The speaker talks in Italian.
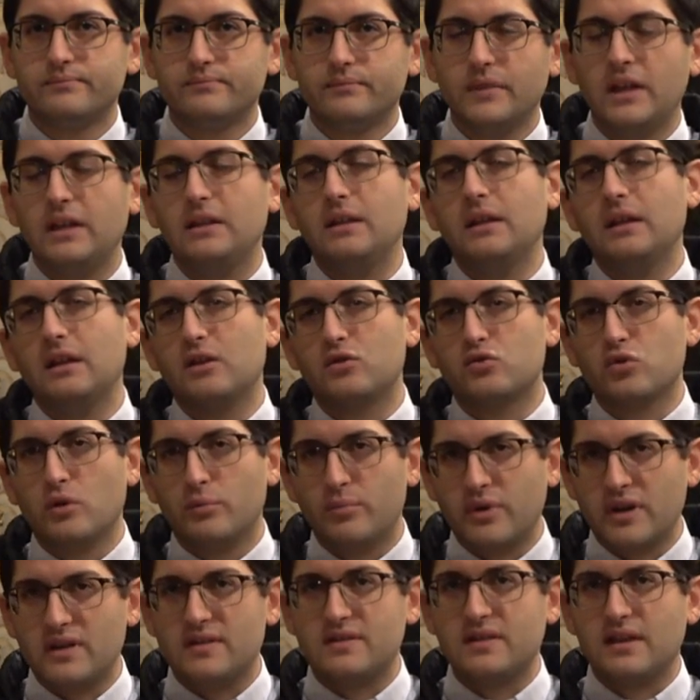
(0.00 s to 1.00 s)
e della sua
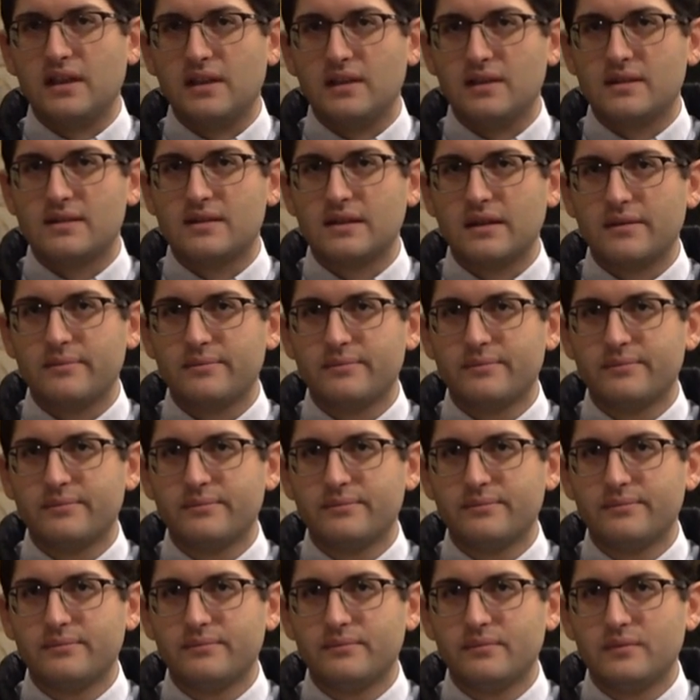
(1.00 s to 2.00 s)
presenza,
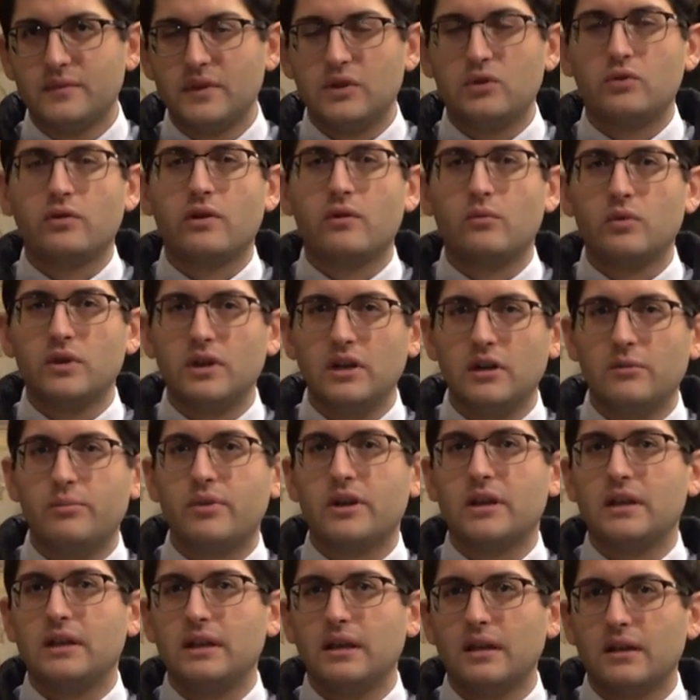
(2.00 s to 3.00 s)
che troviamo nella
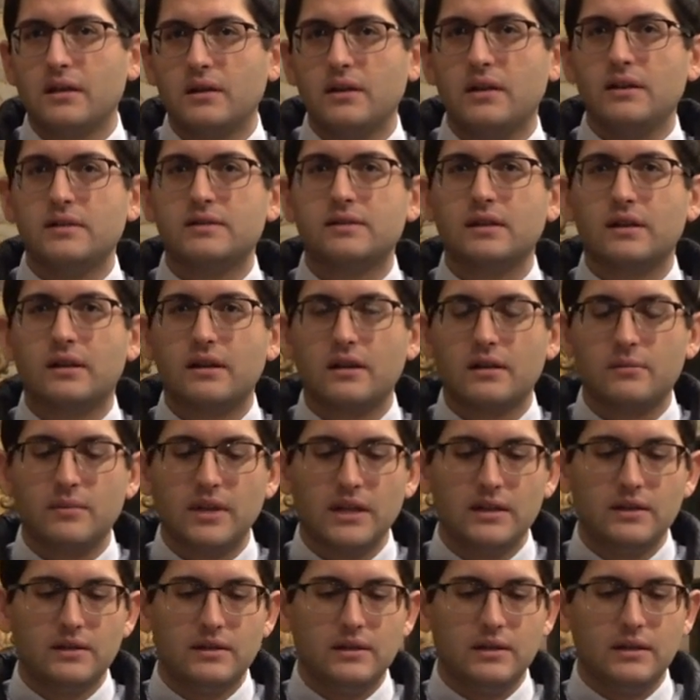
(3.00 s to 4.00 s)
preghiera, nei
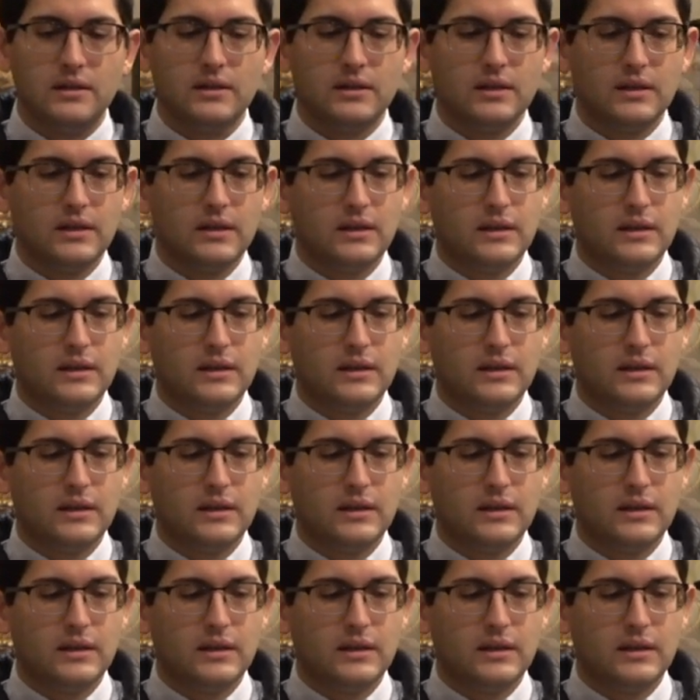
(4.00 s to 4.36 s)
sacramenti